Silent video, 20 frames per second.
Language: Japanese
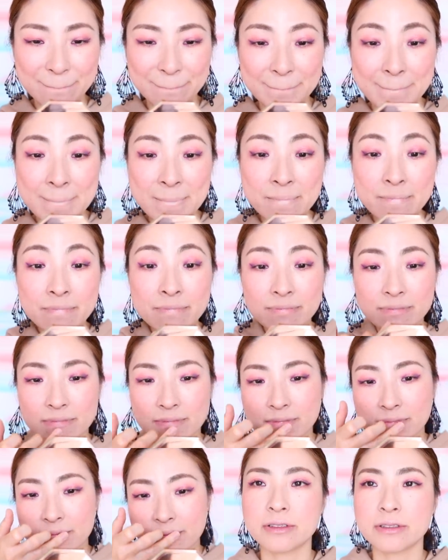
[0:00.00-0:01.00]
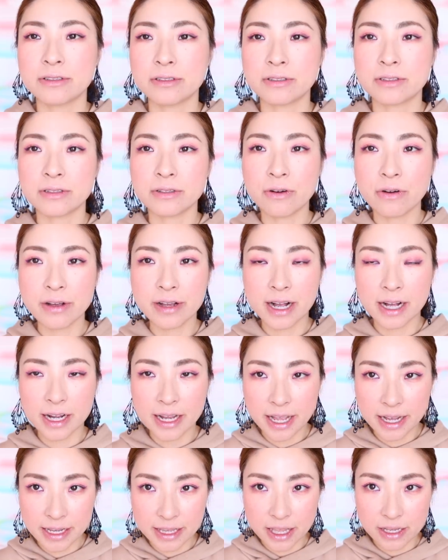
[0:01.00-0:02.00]
うんすごい
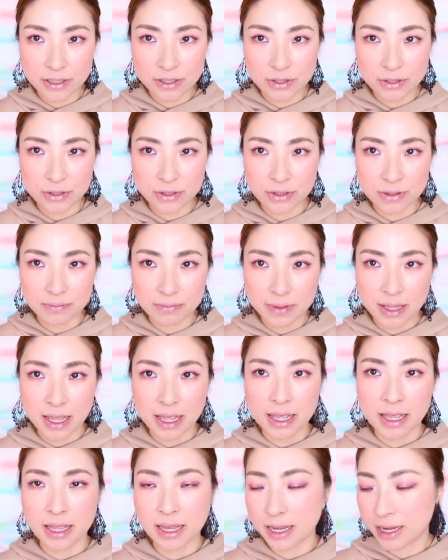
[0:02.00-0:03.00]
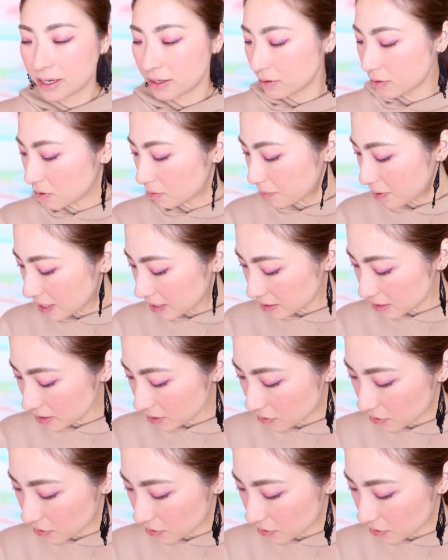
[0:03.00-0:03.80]
輝きですえっ、ー、とベース